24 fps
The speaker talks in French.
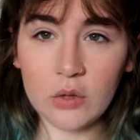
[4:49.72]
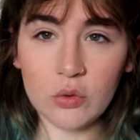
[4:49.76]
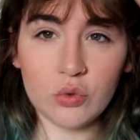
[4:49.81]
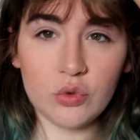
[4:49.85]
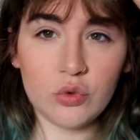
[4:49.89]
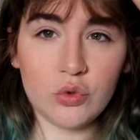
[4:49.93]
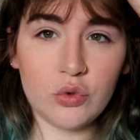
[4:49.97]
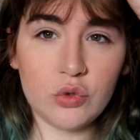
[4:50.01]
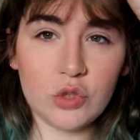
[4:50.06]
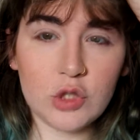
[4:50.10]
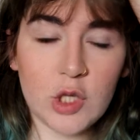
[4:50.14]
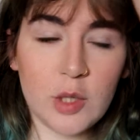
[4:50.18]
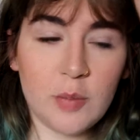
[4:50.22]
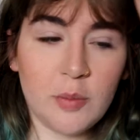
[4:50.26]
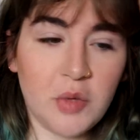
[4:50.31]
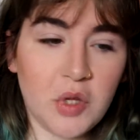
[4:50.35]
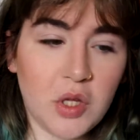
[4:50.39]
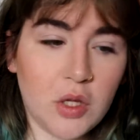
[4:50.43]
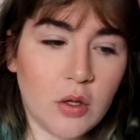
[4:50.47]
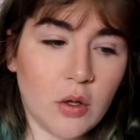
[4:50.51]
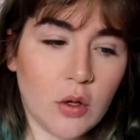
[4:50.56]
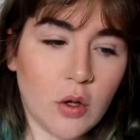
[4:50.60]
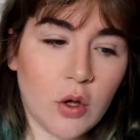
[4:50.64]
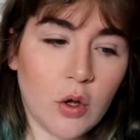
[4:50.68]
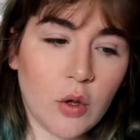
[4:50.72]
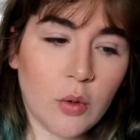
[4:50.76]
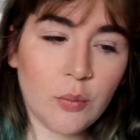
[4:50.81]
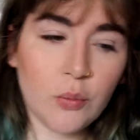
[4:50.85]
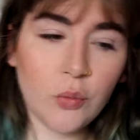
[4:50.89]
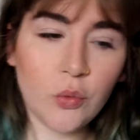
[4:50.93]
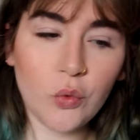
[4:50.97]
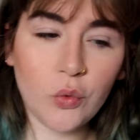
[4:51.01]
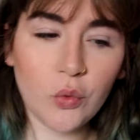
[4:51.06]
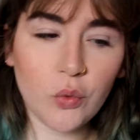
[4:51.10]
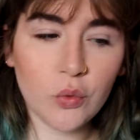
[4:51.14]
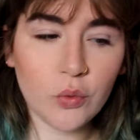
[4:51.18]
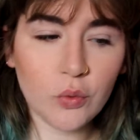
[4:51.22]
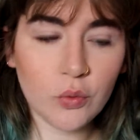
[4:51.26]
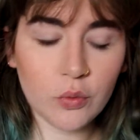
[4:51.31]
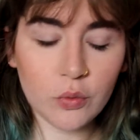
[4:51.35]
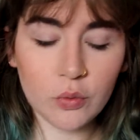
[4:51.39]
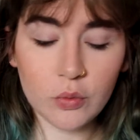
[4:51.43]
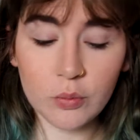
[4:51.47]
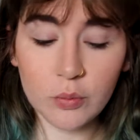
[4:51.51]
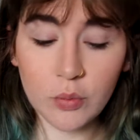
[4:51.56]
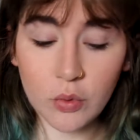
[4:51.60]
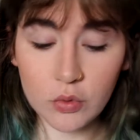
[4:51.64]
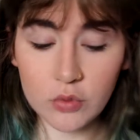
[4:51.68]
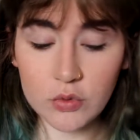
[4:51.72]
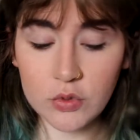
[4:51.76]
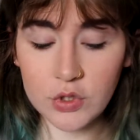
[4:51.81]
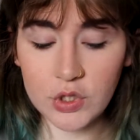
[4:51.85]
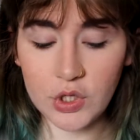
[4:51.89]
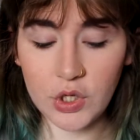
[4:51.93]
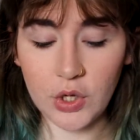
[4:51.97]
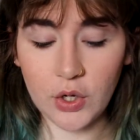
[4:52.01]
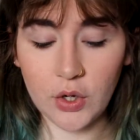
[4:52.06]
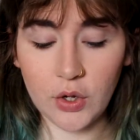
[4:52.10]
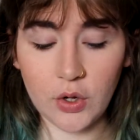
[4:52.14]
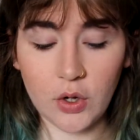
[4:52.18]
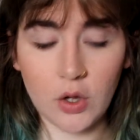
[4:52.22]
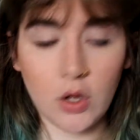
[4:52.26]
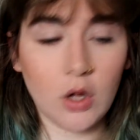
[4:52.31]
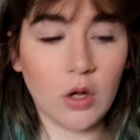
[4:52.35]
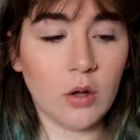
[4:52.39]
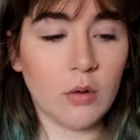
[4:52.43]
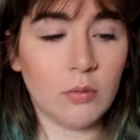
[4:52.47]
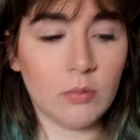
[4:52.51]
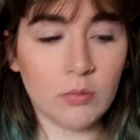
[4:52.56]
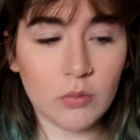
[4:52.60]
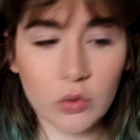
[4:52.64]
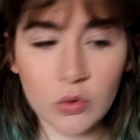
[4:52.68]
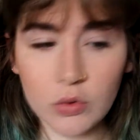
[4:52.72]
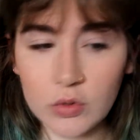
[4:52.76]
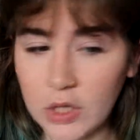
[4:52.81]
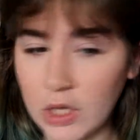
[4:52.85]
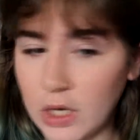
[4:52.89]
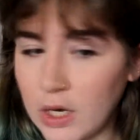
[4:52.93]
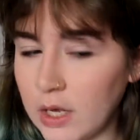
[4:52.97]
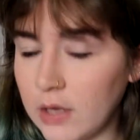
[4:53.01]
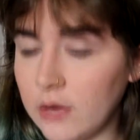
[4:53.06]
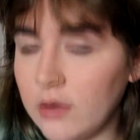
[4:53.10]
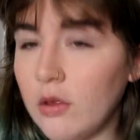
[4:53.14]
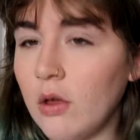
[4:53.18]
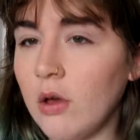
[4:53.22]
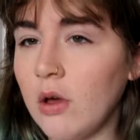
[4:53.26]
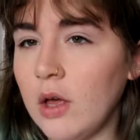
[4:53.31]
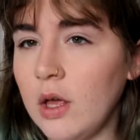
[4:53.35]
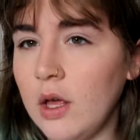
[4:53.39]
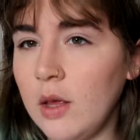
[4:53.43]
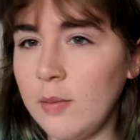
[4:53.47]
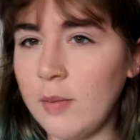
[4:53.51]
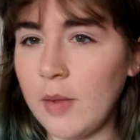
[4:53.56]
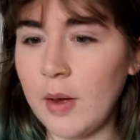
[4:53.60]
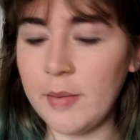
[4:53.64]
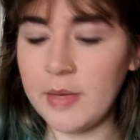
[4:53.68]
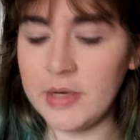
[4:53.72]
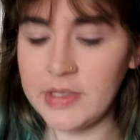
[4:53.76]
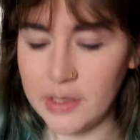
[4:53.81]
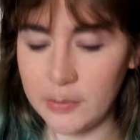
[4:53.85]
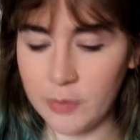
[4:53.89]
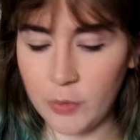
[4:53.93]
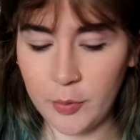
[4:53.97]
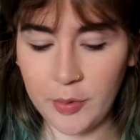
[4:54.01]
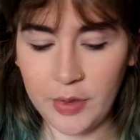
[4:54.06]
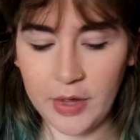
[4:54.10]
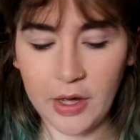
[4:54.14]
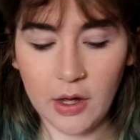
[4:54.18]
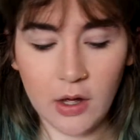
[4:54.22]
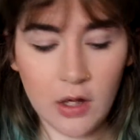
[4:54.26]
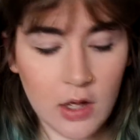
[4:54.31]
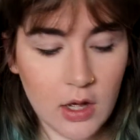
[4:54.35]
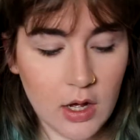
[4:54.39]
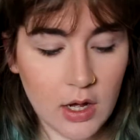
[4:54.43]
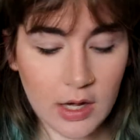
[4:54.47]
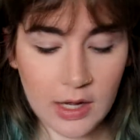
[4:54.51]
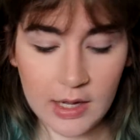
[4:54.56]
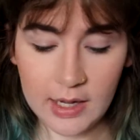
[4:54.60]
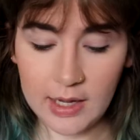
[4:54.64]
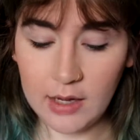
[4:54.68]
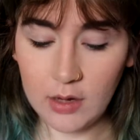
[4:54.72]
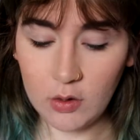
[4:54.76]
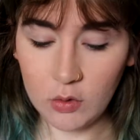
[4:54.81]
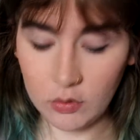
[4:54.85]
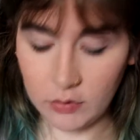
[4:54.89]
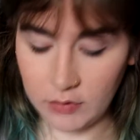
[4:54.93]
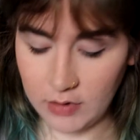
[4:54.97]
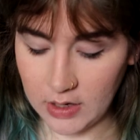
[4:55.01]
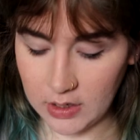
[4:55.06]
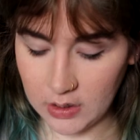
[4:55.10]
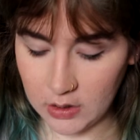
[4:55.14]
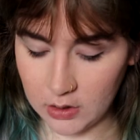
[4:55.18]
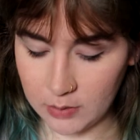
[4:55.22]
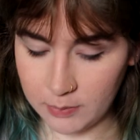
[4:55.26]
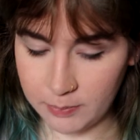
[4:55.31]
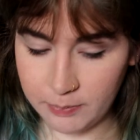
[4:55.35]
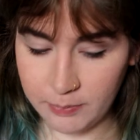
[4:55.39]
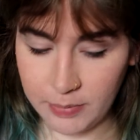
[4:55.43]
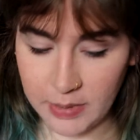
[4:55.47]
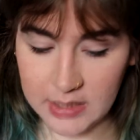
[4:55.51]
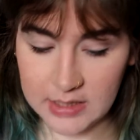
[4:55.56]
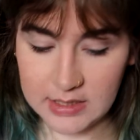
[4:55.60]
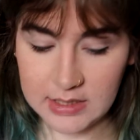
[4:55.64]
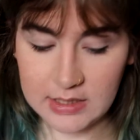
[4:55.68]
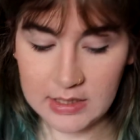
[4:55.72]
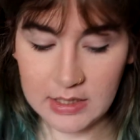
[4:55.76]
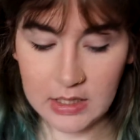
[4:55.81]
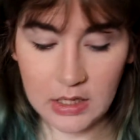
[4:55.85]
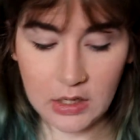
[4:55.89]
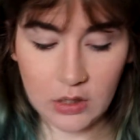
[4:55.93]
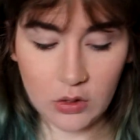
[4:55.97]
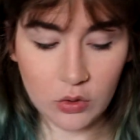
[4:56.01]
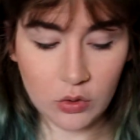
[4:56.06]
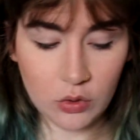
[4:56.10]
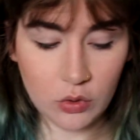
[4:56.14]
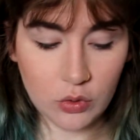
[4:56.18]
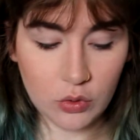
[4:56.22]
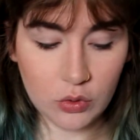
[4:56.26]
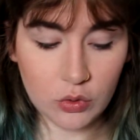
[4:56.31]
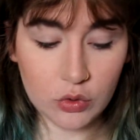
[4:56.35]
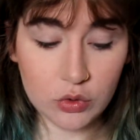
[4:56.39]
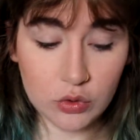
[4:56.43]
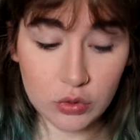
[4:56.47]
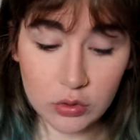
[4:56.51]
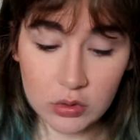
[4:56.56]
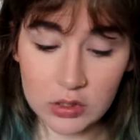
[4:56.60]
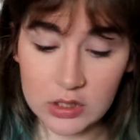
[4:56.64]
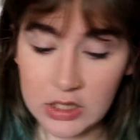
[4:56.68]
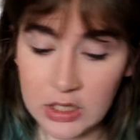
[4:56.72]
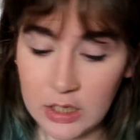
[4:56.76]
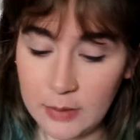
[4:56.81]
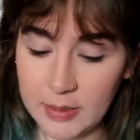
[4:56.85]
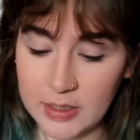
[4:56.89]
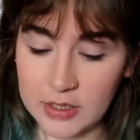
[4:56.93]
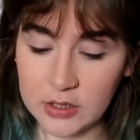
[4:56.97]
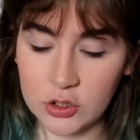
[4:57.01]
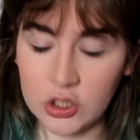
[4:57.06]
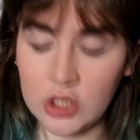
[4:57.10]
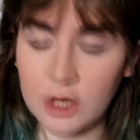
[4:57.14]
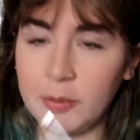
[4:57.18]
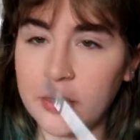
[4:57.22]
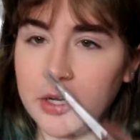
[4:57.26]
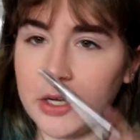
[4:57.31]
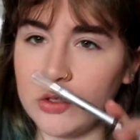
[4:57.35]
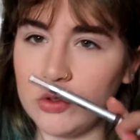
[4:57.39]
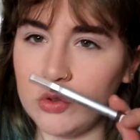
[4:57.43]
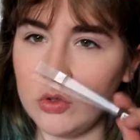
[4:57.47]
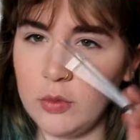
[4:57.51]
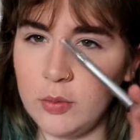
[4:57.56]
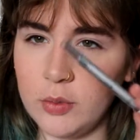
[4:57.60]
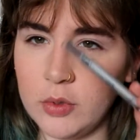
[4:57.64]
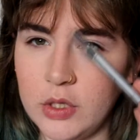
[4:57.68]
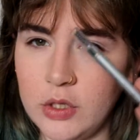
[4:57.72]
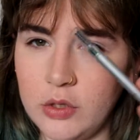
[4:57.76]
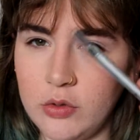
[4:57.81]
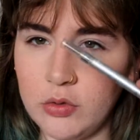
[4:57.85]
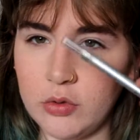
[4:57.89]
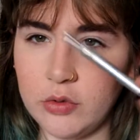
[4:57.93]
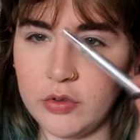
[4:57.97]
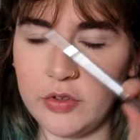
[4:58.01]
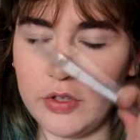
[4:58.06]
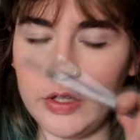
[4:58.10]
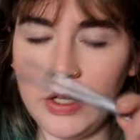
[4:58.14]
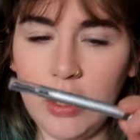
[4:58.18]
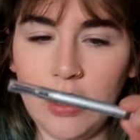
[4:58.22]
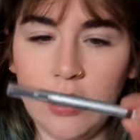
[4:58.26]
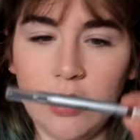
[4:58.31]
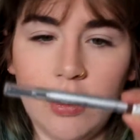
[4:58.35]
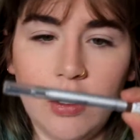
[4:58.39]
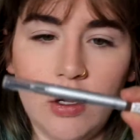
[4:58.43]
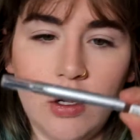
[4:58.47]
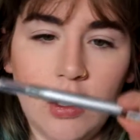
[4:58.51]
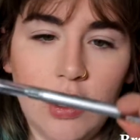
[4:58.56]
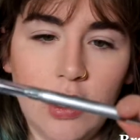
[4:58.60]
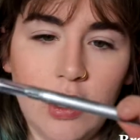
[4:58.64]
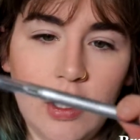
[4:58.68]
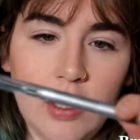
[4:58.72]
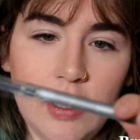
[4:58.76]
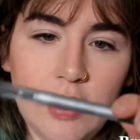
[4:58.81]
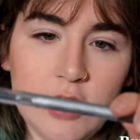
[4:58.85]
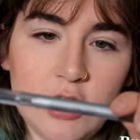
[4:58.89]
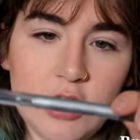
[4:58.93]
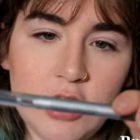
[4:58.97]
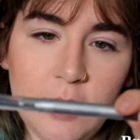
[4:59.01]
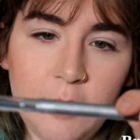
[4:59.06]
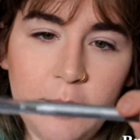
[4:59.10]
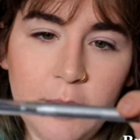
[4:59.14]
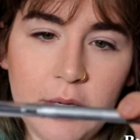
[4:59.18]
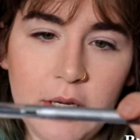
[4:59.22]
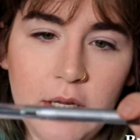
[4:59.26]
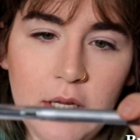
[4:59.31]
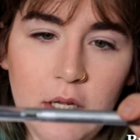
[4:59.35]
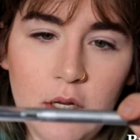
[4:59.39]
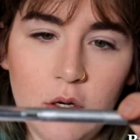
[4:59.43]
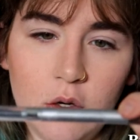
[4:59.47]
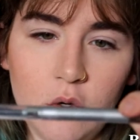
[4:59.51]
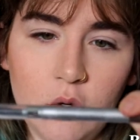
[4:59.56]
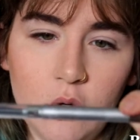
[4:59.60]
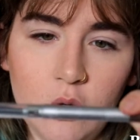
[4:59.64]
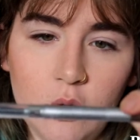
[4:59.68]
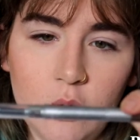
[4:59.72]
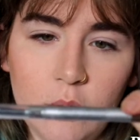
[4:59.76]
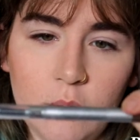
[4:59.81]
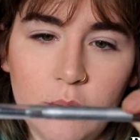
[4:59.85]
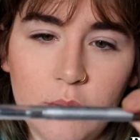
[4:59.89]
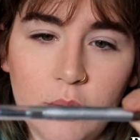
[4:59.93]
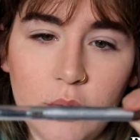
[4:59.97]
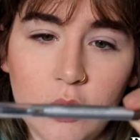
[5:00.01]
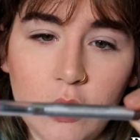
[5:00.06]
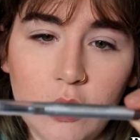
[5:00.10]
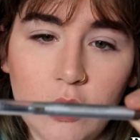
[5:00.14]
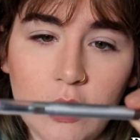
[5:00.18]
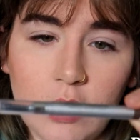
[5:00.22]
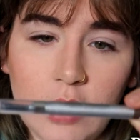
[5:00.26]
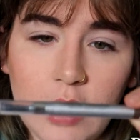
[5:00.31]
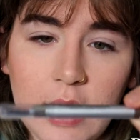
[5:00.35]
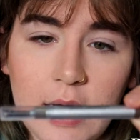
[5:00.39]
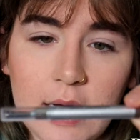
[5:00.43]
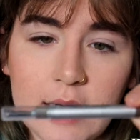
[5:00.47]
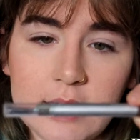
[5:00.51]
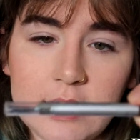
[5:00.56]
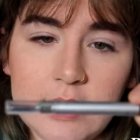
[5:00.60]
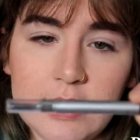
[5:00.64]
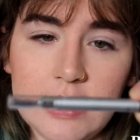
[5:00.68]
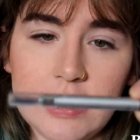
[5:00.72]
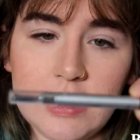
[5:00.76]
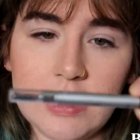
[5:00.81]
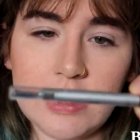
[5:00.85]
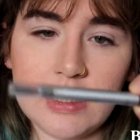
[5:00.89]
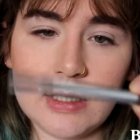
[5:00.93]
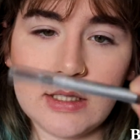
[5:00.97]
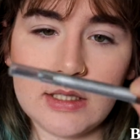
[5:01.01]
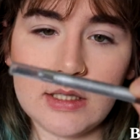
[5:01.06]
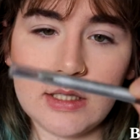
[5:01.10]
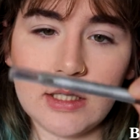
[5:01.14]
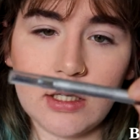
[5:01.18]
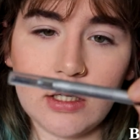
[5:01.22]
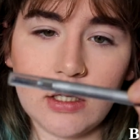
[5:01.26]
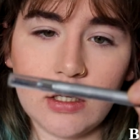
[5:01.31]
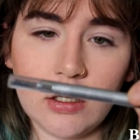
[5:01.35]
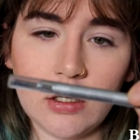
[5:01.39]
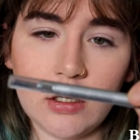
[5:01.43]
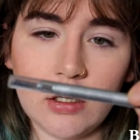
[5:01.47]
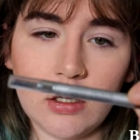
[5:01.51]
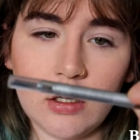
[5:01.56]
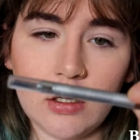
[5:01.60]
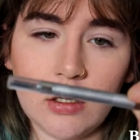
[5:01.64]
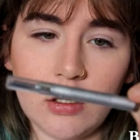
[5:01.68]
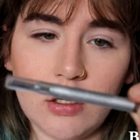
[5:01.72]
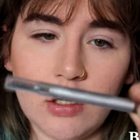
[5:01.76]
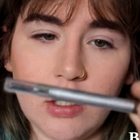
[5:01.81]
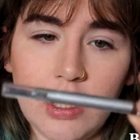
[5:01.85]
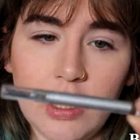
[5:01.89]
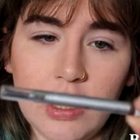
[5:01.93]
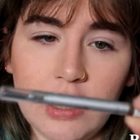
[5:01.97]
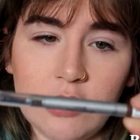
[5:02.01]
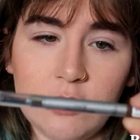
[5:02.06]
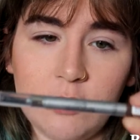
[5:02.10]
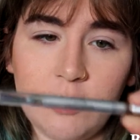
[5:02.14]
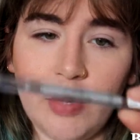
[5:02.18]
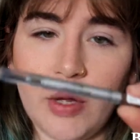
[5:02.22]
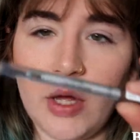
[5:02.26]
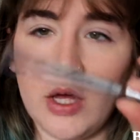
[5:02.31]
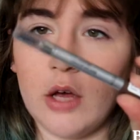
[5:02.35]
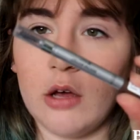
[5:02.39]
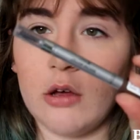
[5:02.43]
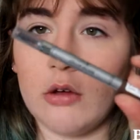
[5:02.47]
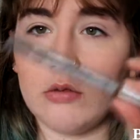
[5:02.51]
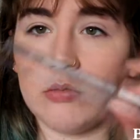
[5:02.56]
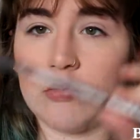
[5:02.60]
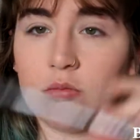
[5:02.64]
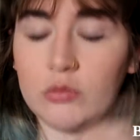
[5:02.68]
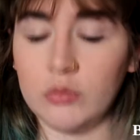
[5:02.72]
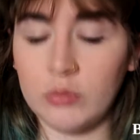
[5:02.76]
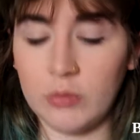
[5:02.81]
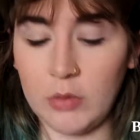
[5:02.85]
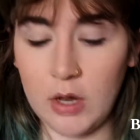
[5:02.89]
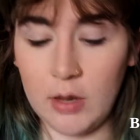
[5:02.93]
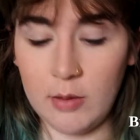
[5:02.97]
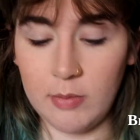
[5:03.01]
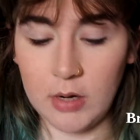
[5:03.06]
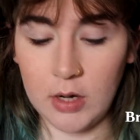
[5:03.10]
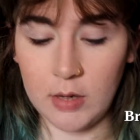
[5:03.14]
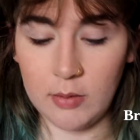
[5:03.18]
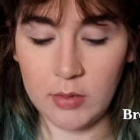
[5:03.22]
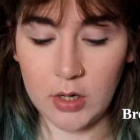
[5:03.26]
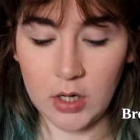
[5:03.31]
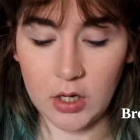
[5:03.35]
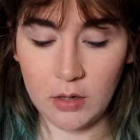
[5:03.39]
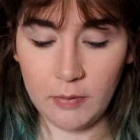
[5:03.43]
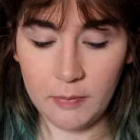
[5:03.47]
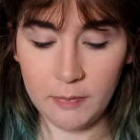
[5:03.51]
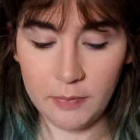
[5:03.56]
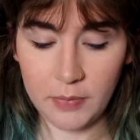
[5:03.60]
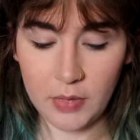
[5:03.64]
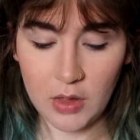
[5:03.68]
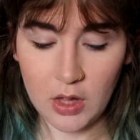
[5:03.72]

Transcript: donc du coup j'ai mis euh, mon bronzer, mon highlighter et ma base à paupières. Et on va passer aux sourcils parce que j'ai pris un truc pour les sourcils. J'ai pris le Bro Artist Expert blablabla.